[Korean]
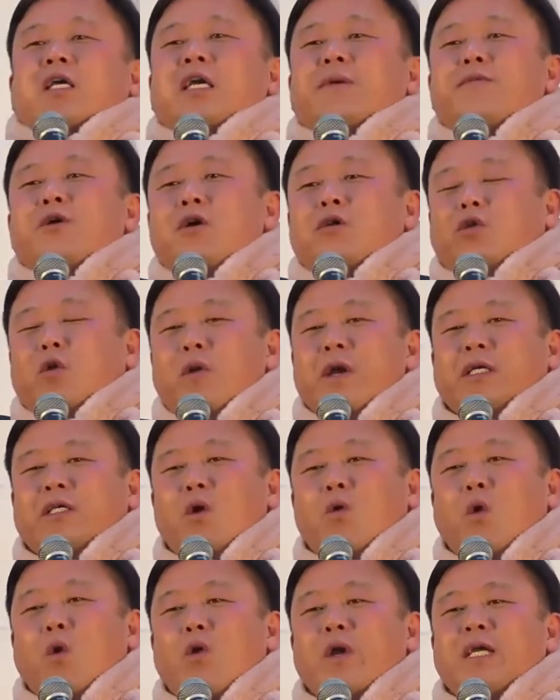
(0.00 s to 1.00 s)
김웅을
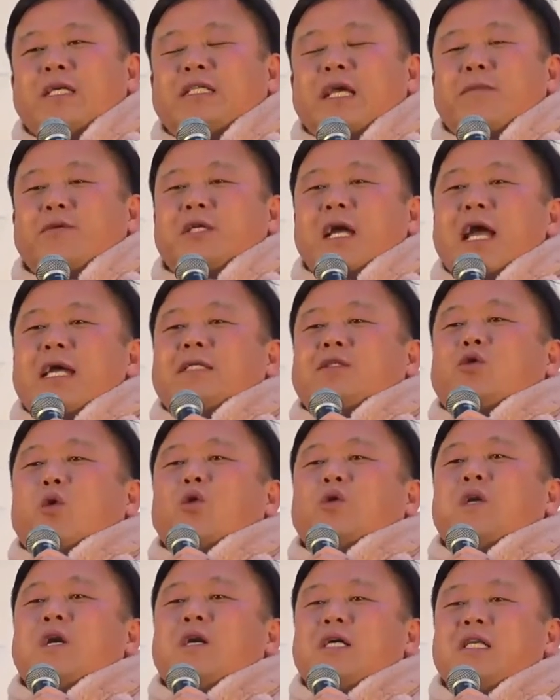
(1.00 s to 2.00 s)
통해서 공익제보자인
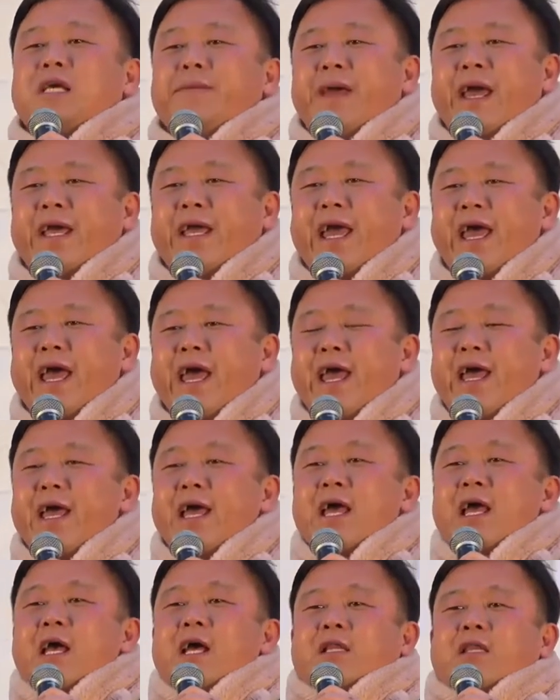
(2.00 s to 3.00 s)
조성은님에게
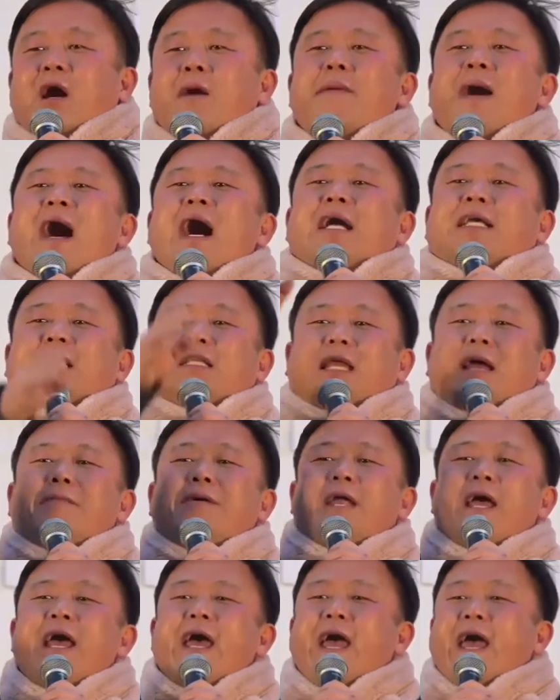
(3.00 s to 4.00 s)
넘어갔기
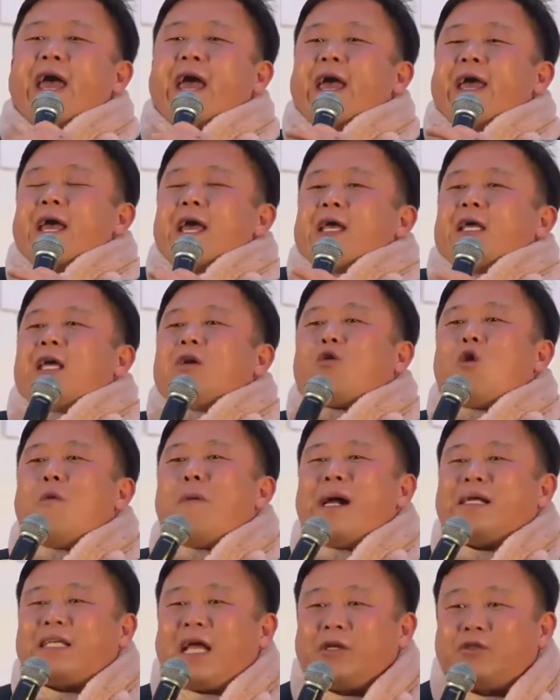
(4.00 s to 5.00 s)
때문에 이
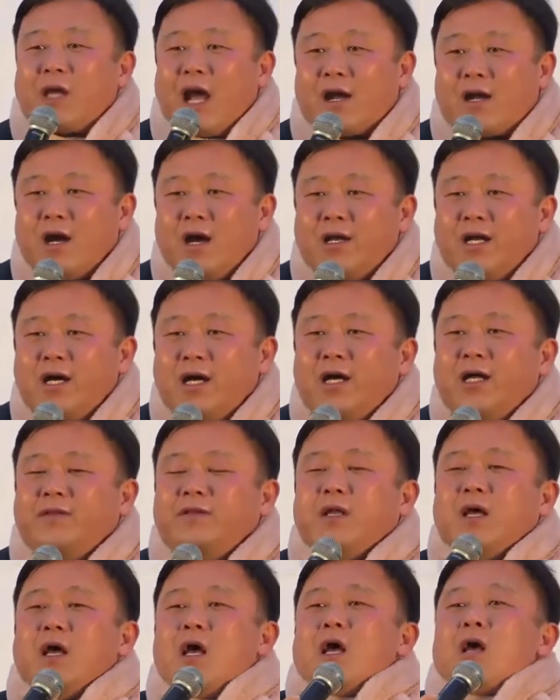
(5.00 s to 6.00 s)
고발사주 사건은
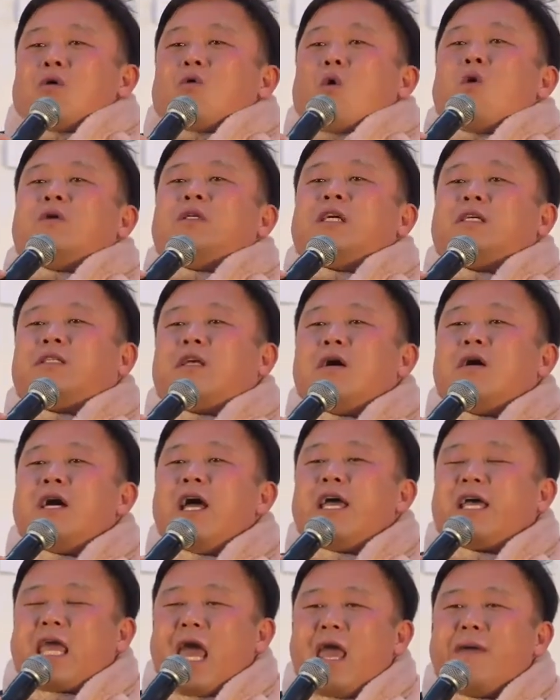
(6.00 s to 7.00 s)

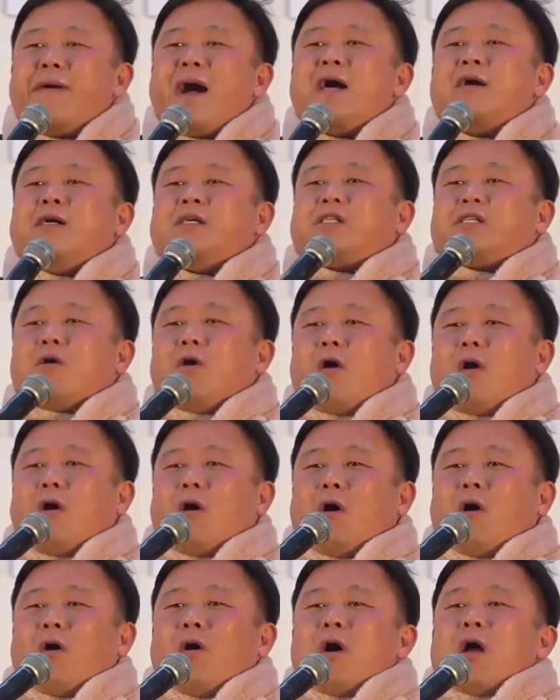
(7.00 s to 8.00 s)
공직선거에 개입한
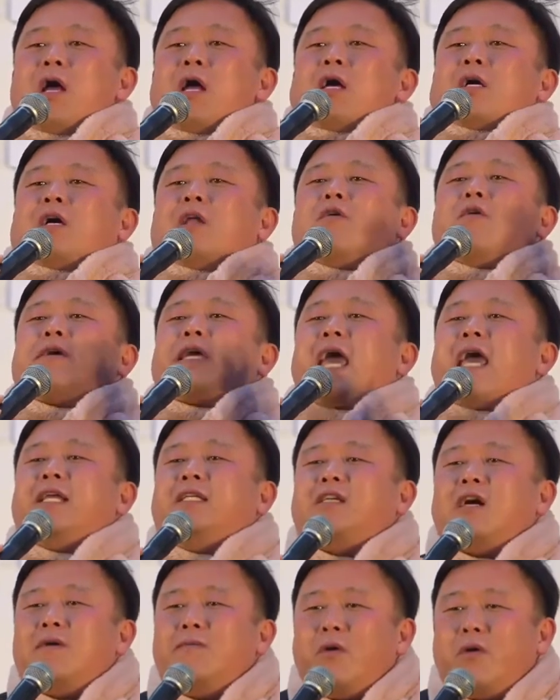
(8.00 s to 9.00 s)
것이고, 그리고
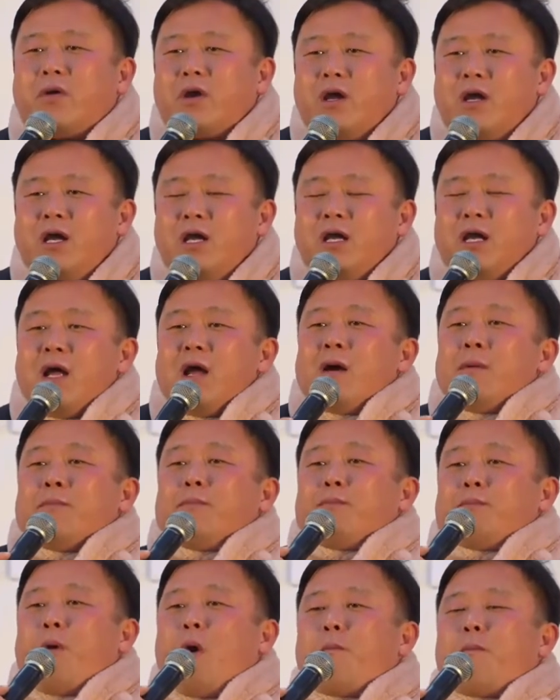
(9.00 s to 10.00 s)
개인정보를
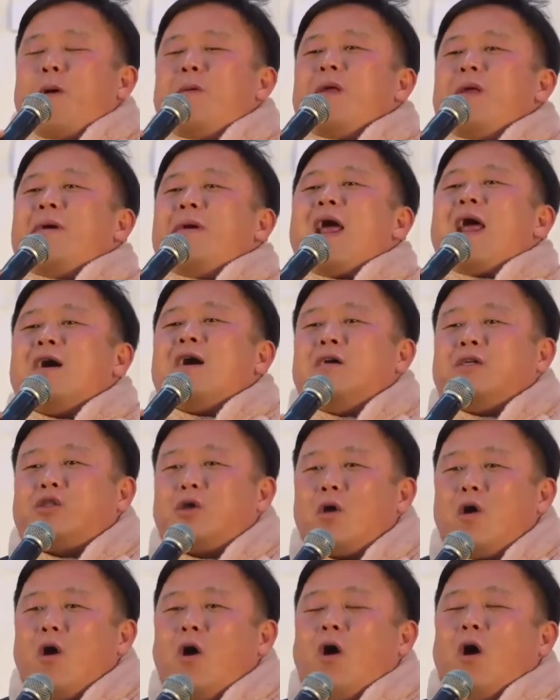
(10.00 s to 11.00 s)
불법 위반한
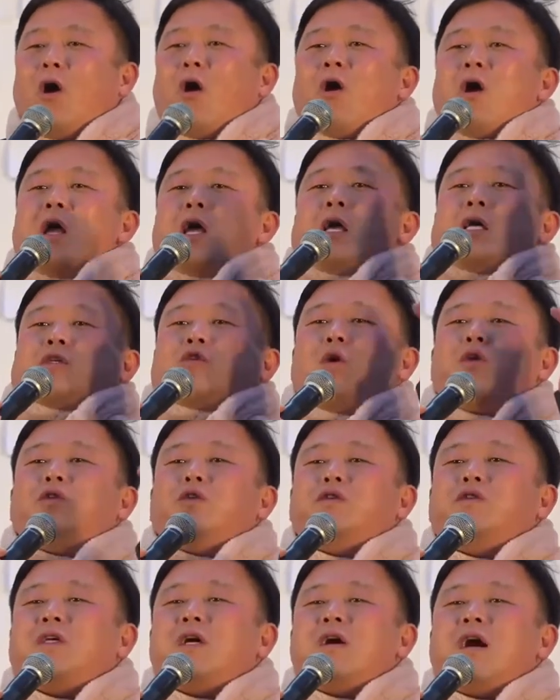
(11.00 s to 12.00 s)
것으로
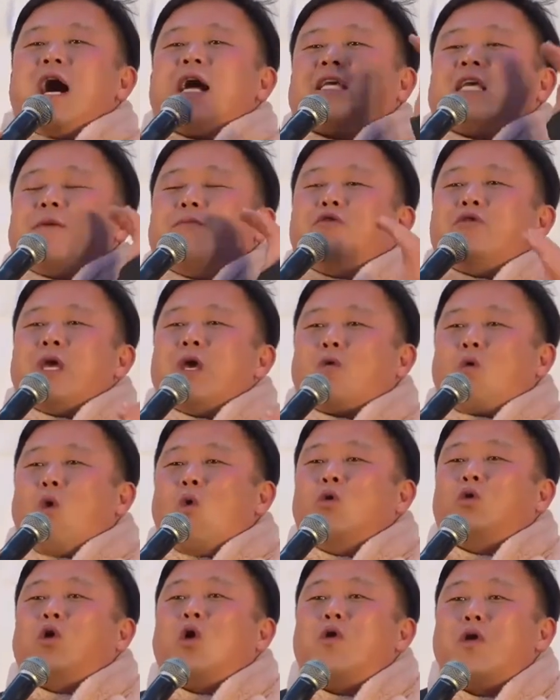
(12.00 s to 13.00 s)
손준성과 김웅이
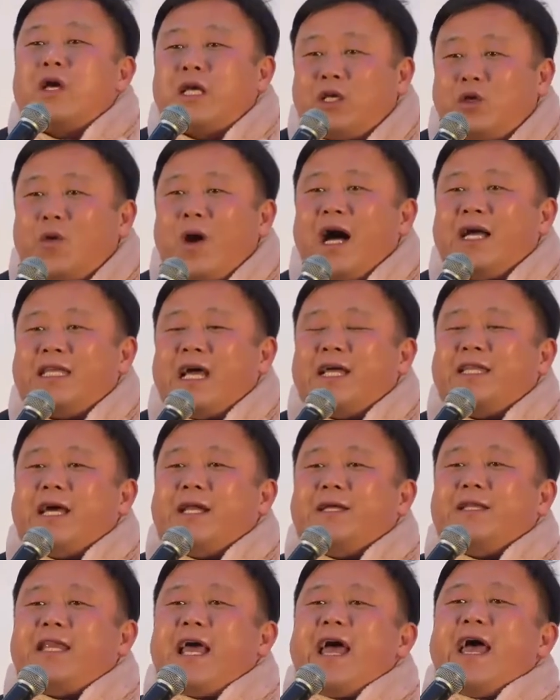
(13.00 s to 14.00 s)
공동으로 기소가 돼야
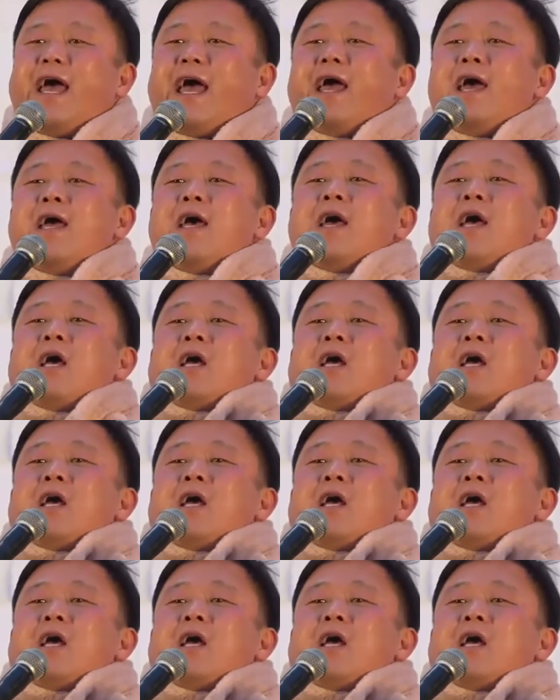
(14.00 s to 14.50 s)
되는데,